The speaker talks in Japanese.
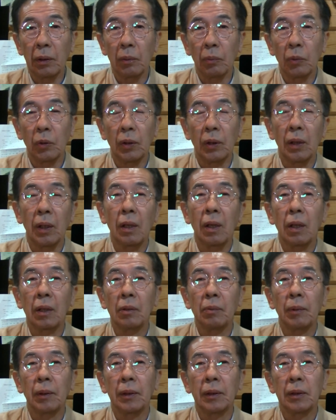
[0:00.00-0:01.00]
度も値段が決
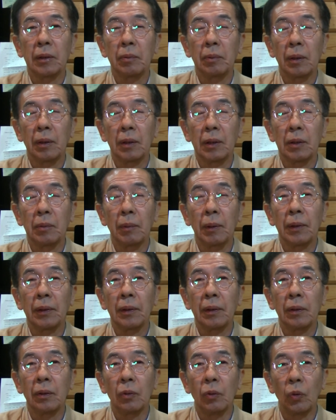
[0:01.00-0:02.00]
まってしまっ
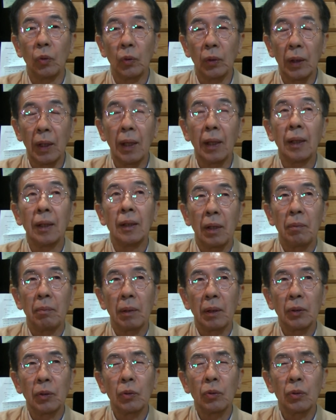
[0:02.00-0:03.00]
ているので、
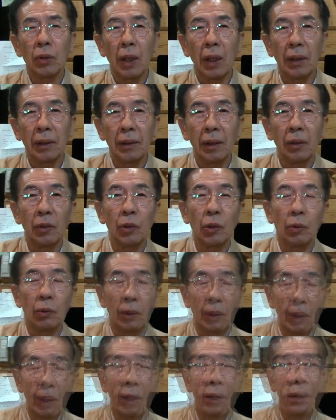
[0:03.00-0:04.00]
まあ、即買いたい時
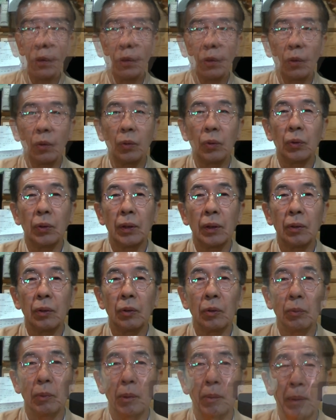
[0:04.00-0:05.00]
はね、購入できる
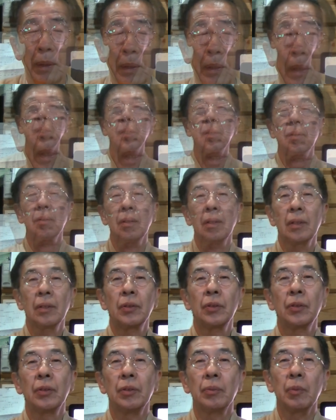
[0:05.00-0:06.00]
と思います、えー、それで
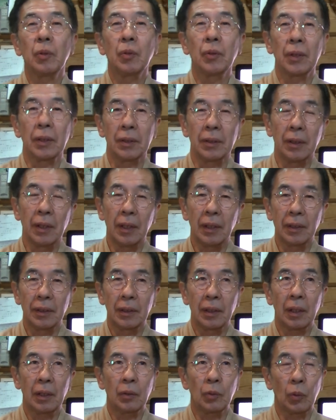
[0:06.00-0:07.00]
注文をですねし
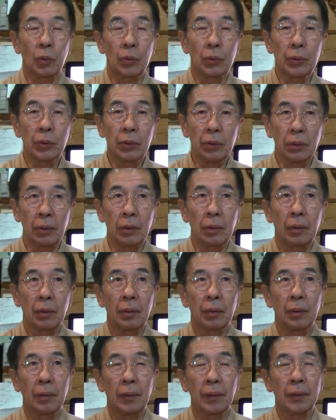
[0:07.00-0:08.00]
た後すぐ
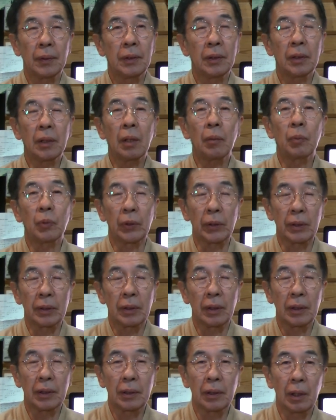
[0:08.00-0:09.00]
1時間もです
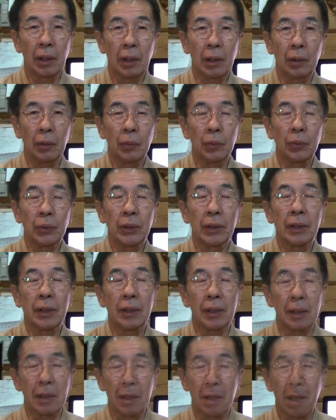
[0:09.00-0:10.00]
ねしないうちに
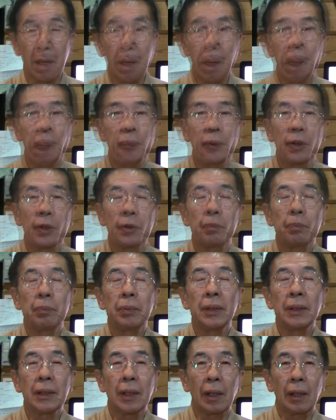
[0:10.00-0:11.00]
ですね出
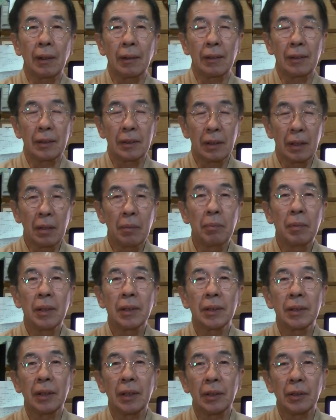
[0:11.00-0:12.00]
品者からですね
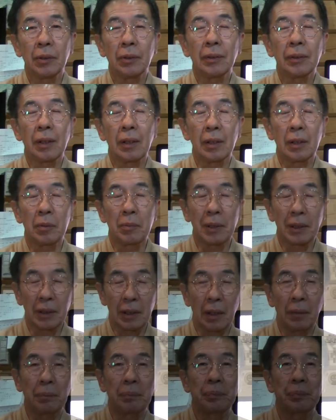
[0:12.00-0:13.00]
メッセージをいただきました